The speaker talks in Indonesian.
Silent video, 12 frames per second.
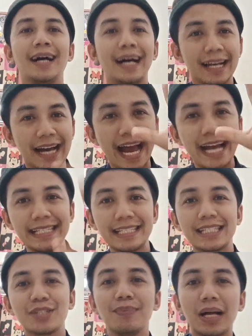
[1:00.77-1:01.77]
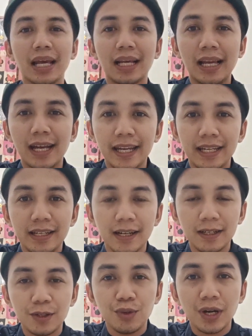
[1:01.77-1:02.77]
Halo guys, balik lagi
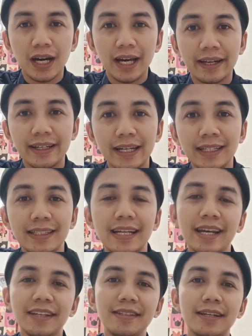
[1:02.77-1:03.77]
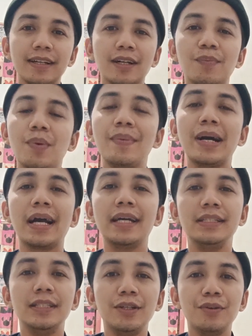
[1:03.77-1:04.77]
dengan gua Hardan dari channel
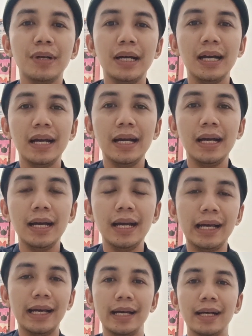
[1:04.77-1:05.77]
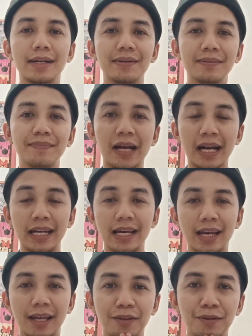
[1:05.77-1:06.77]
Pemakan Jiwa. Maka
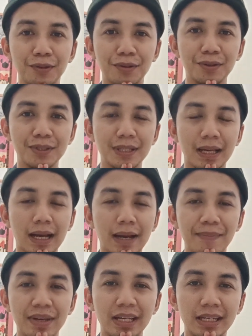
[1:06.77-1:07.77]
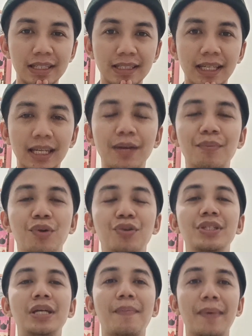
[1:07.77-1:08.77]
dari itu, kami di sini
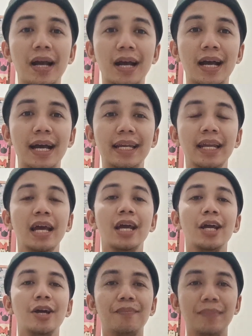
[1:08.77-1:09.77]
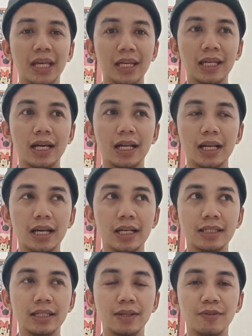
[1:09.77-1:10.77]
mengucapkan minal
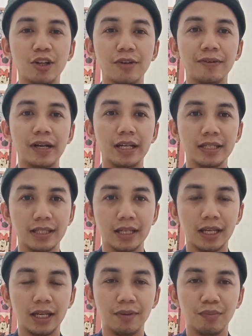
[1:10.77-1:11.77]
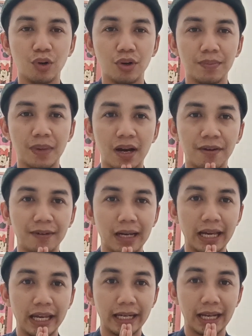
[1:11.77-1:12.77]
aizin wal faizin mohon maaf
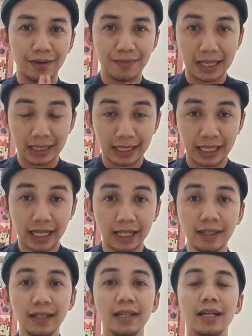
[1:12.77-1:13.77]
lahir dan batin